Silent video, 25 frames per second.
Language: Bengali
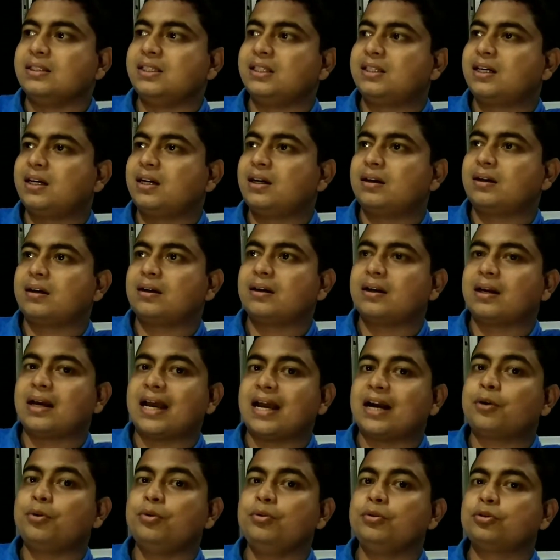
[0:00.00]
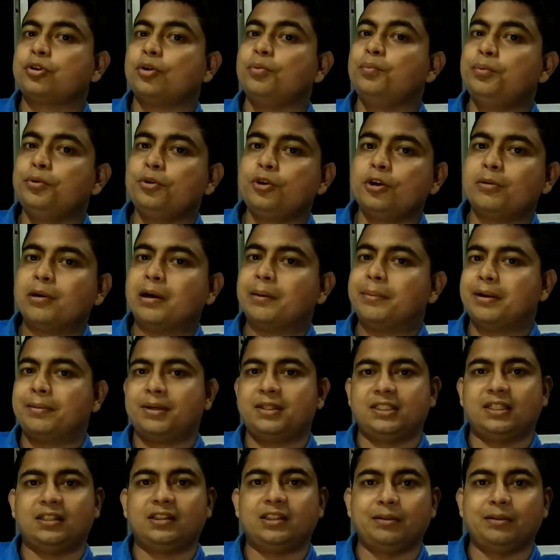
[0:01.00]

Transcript: যেটা এখনো সম্পূর্ণভাবে আমরা